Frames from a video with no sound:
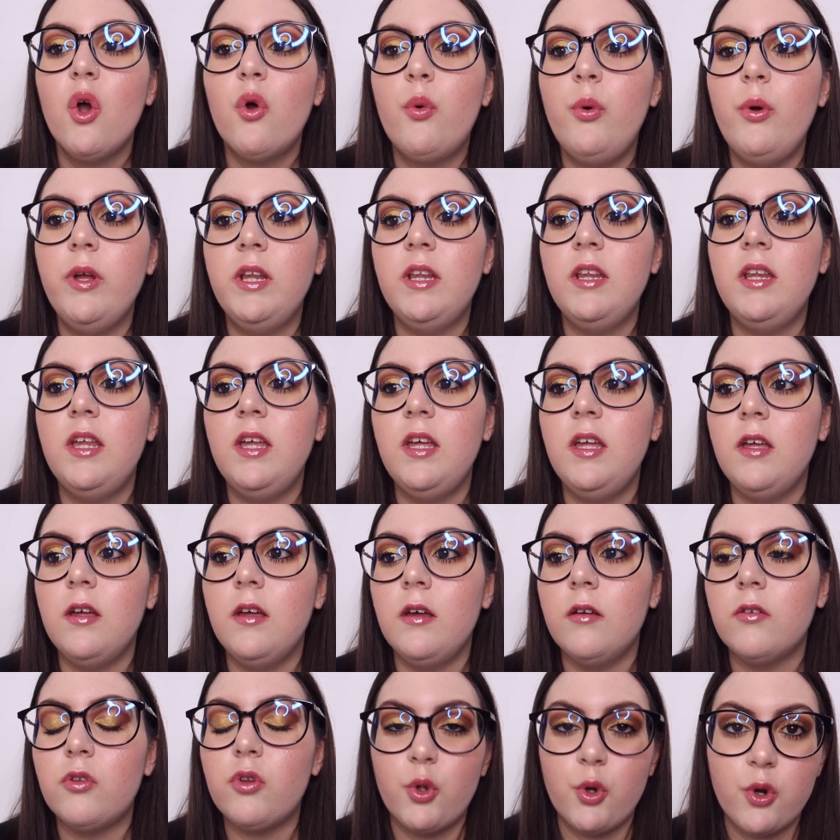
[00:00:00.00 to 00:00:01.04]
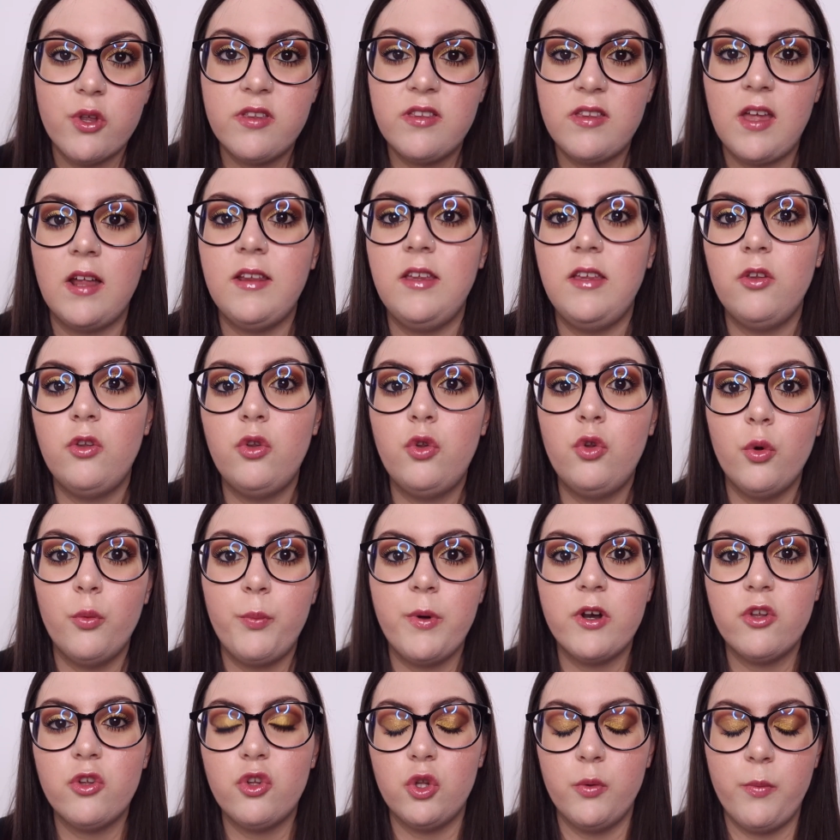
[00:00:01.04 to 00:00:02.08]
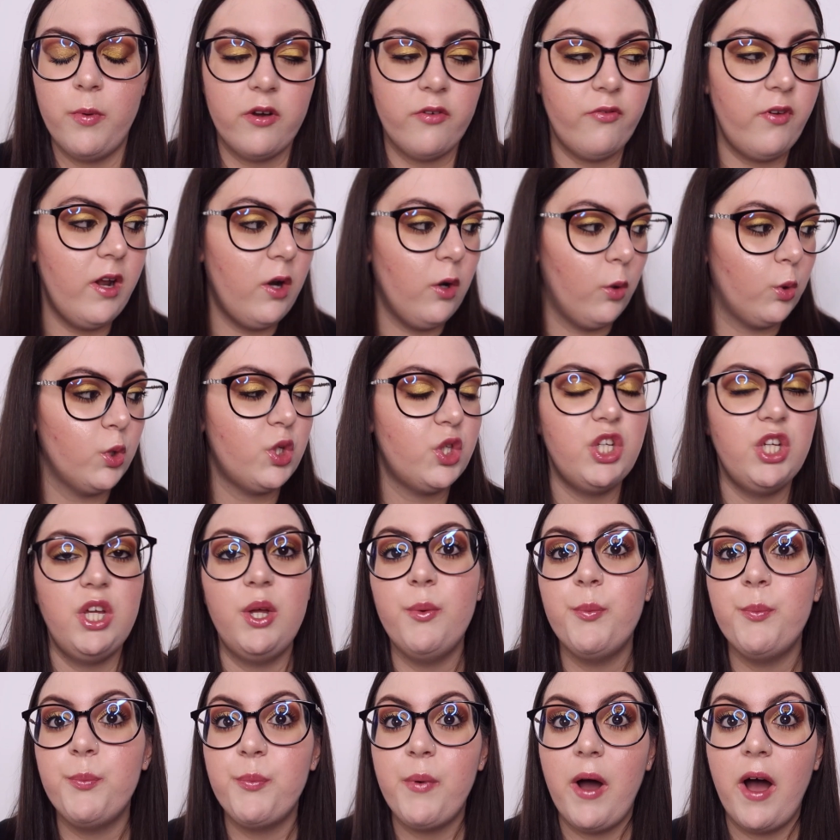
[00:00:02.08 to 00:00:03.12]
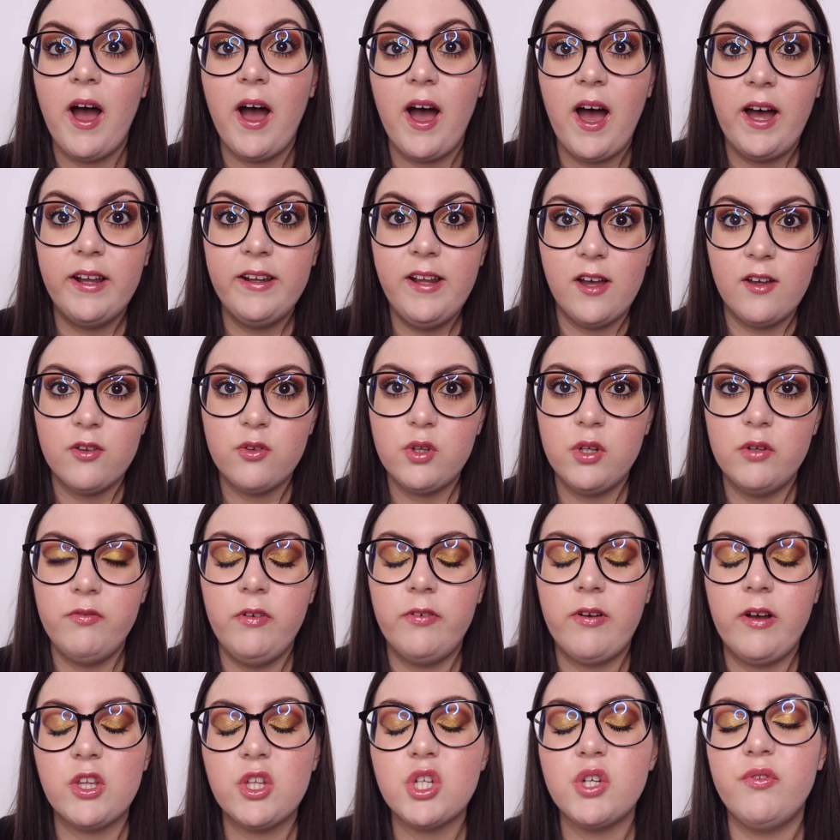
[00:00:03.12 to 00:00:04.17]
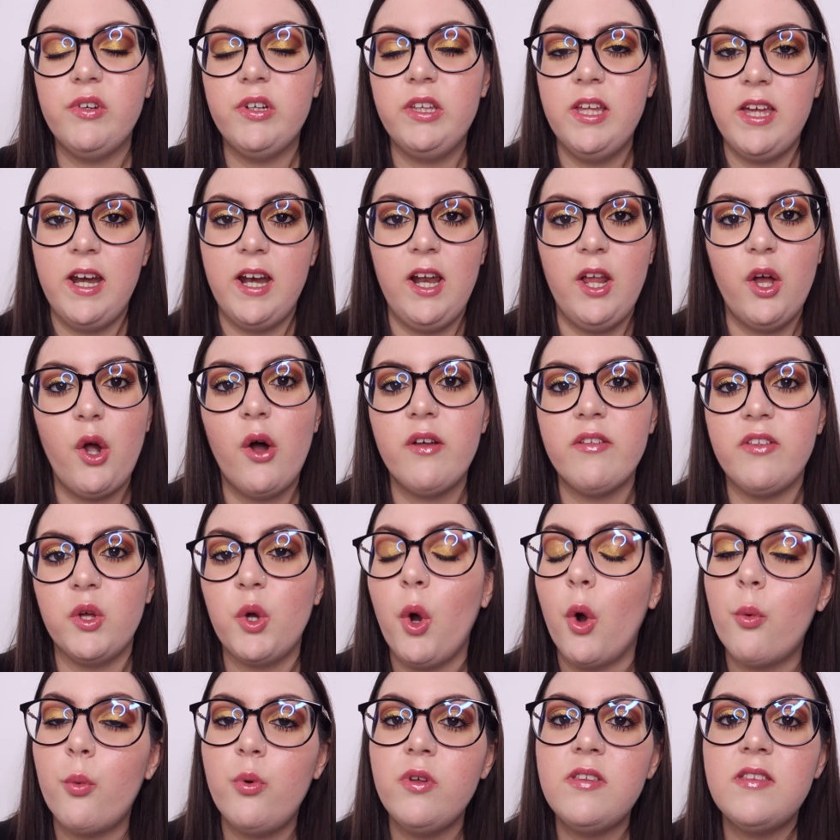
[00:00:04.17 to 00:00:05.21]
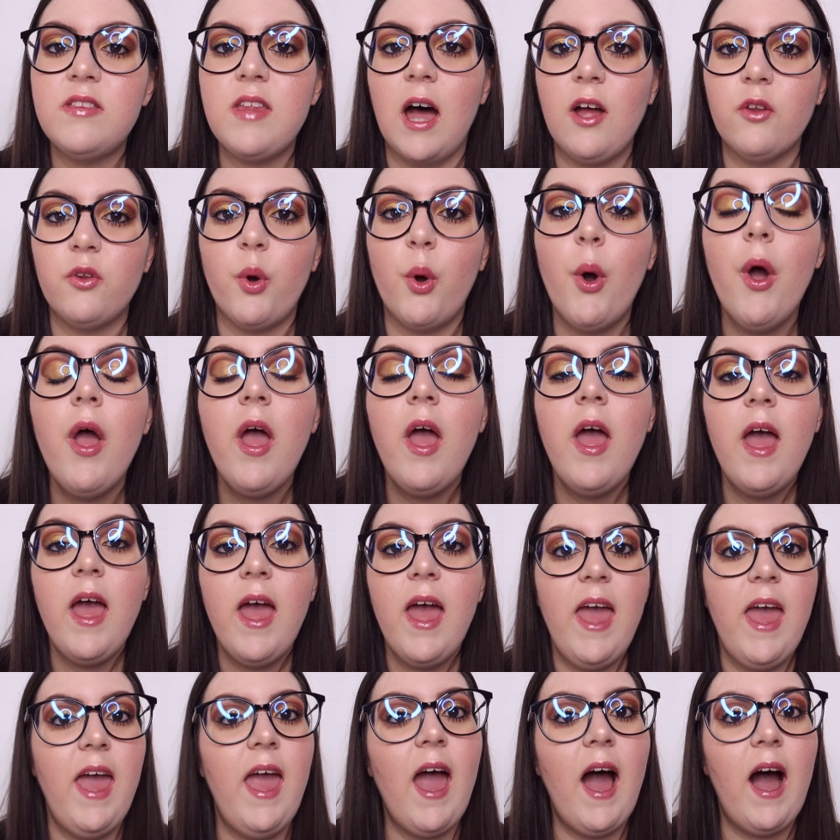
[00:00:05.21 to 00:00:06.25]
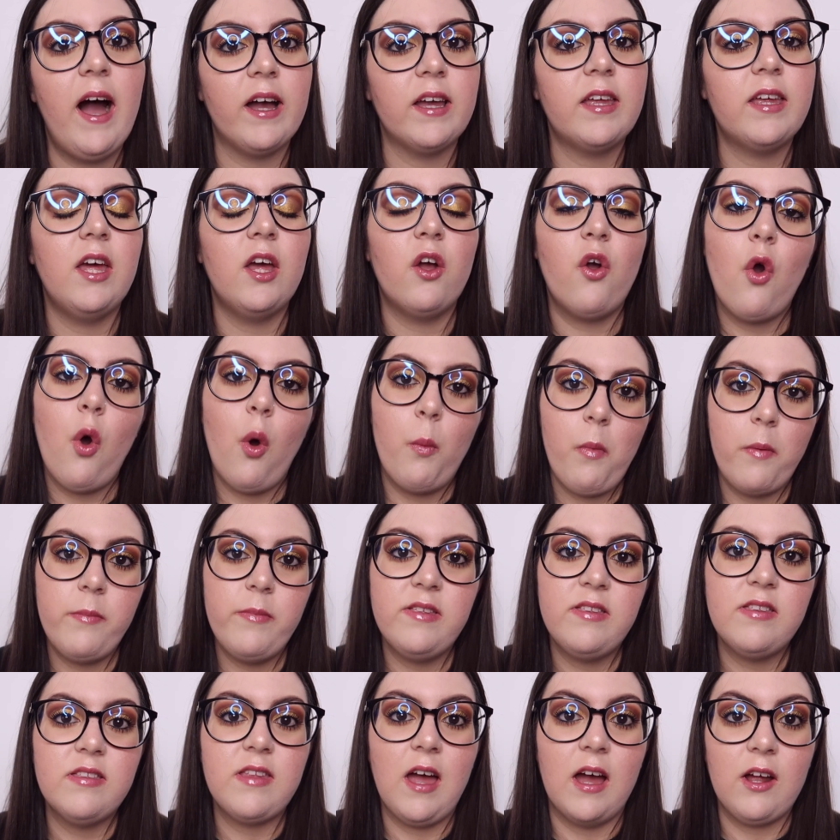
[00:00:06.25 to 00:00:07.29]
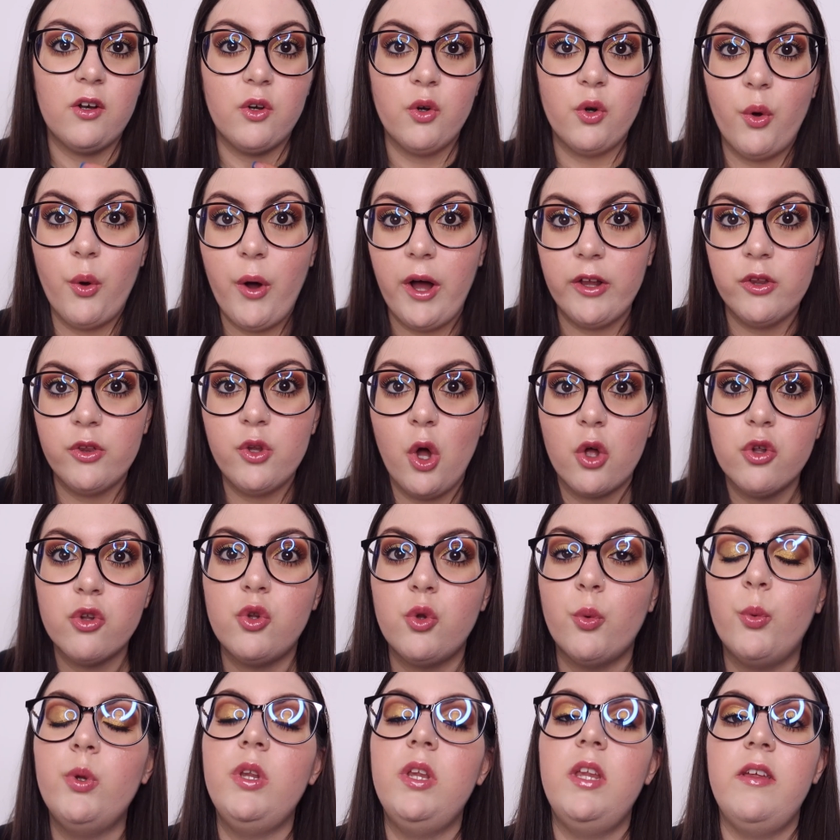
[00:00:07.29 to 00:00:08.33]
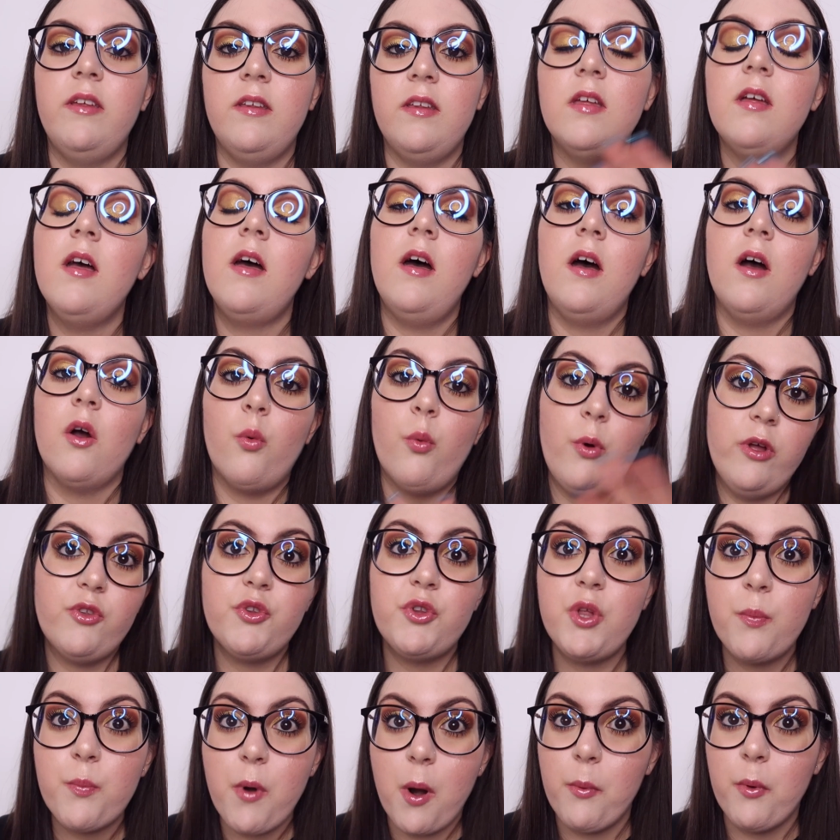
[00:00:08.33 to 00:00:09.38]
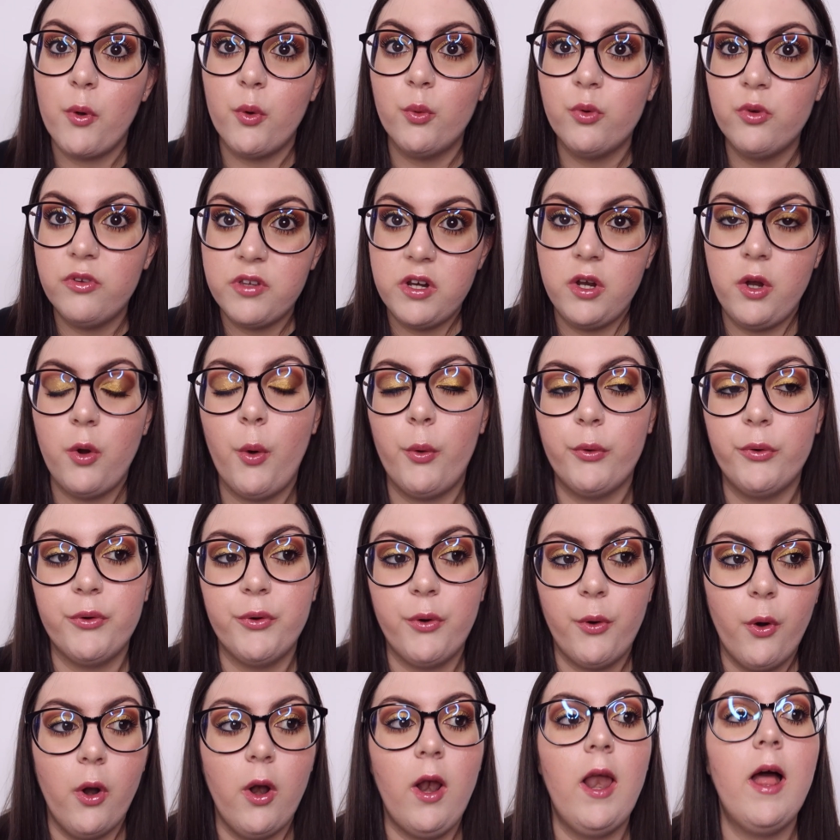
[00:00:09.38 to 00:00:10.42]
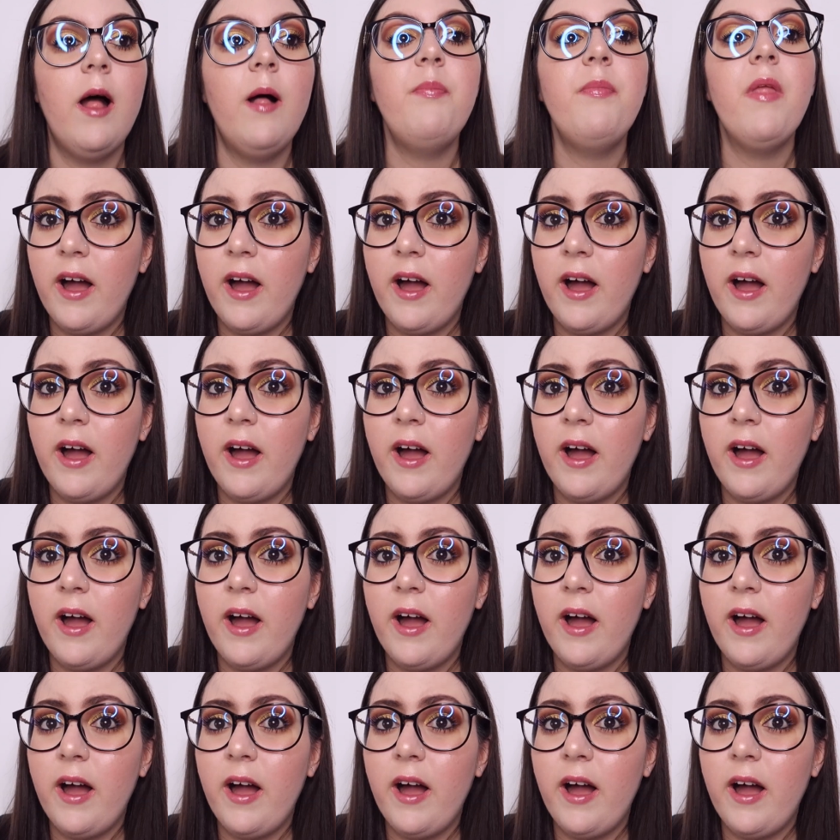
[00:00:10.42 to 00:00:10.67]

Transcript: quindi sono stati super super veloci, ma adesso vi faccio vedere le cose che ho acquistato e anche come mi stanno addosso, quindi eh, questo è proprio un tricon haul.